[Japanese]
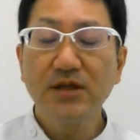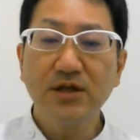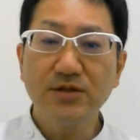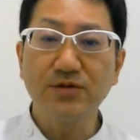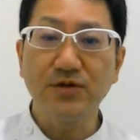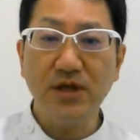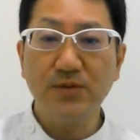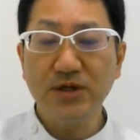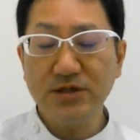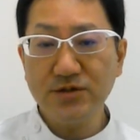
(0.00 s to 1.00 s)
ですので、
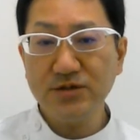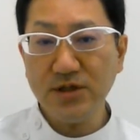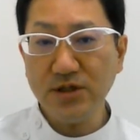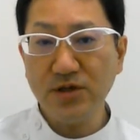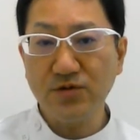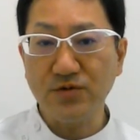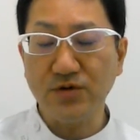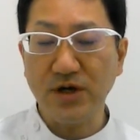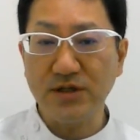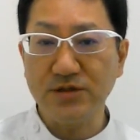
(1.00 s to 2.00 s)
めちゃくちゃ痛い人
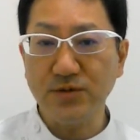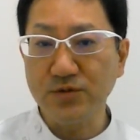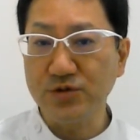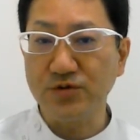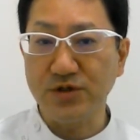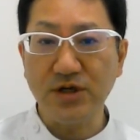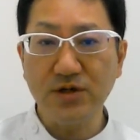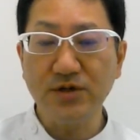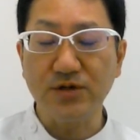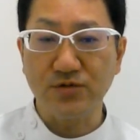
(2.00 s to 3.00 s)
に関しては、週2回
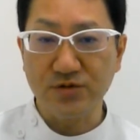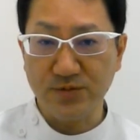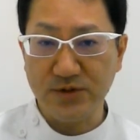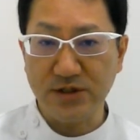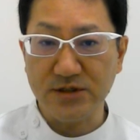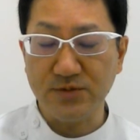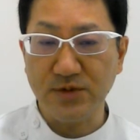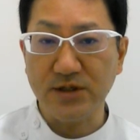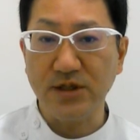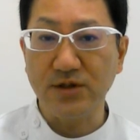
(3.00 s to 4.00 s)
ぐらいお勧めさせても
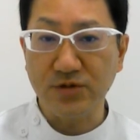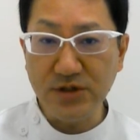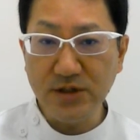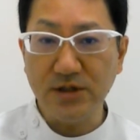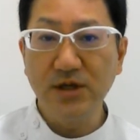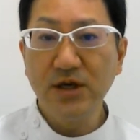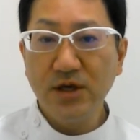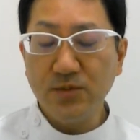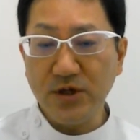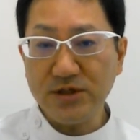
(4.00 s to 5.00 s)
らってるのに、
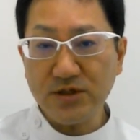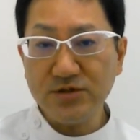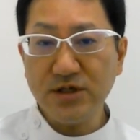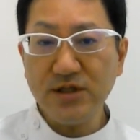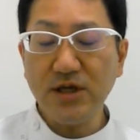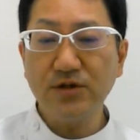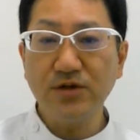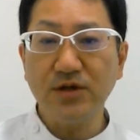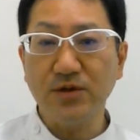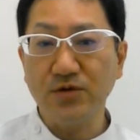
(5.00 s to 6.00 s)
めちゃくちゃ痛いの
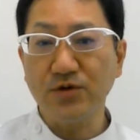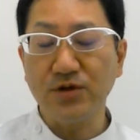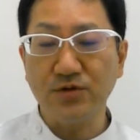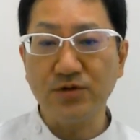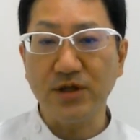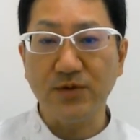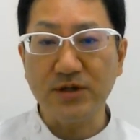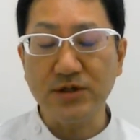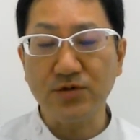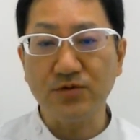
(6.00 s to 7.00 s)
に飛行機乗って
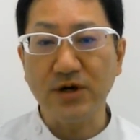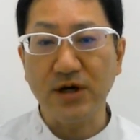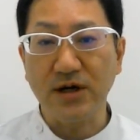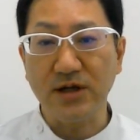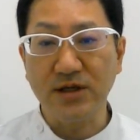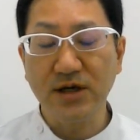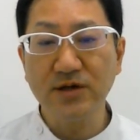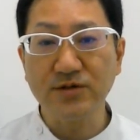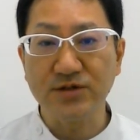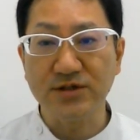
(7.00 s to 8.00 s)
わざわざ来なあかんから、1ヶ
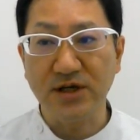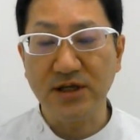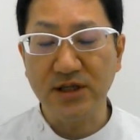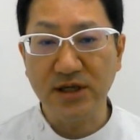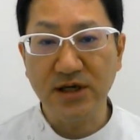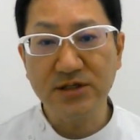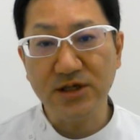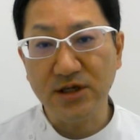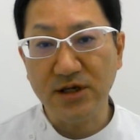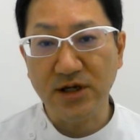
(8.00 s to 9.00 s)
月に1回しか
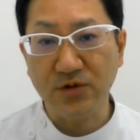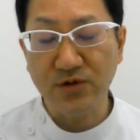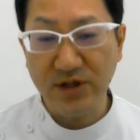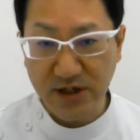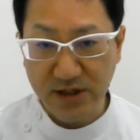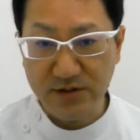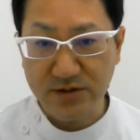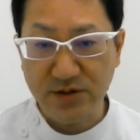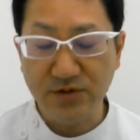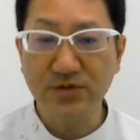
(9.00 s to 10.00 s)
行けない、来れないで
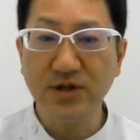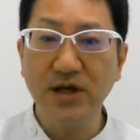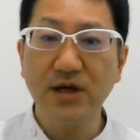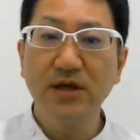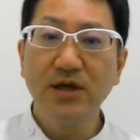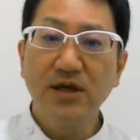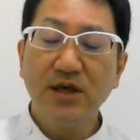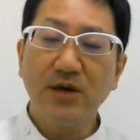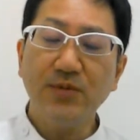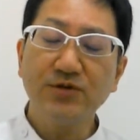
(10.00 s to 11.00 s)
すって言ったら、
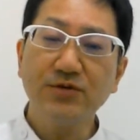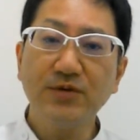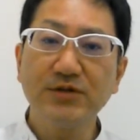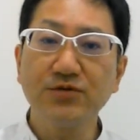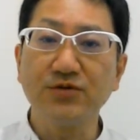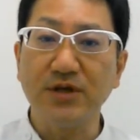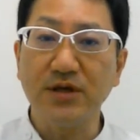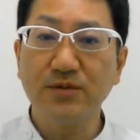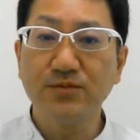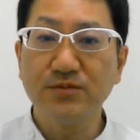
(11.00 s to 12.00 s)
やっぱりそれはちょっと
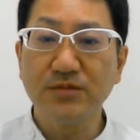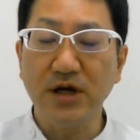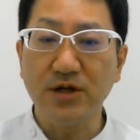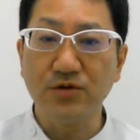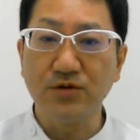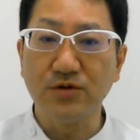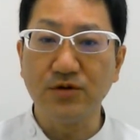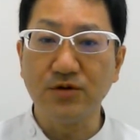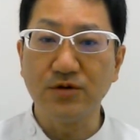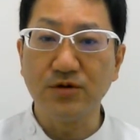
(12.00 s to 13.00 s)
ね、あ
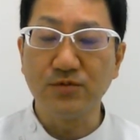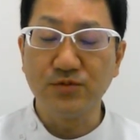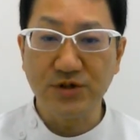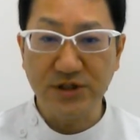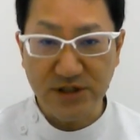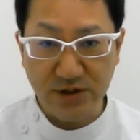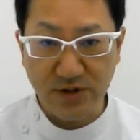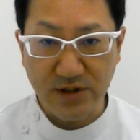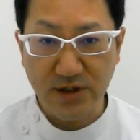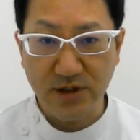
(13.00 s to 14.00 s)
のー、無理ちゃう
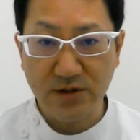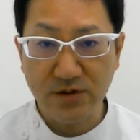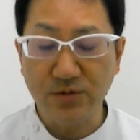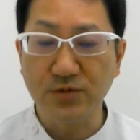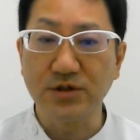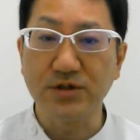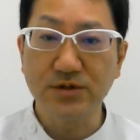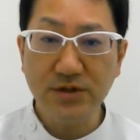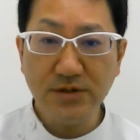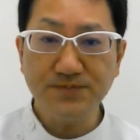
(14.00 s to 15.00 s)
かなと思うんです
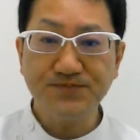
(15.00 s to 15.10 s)
よね。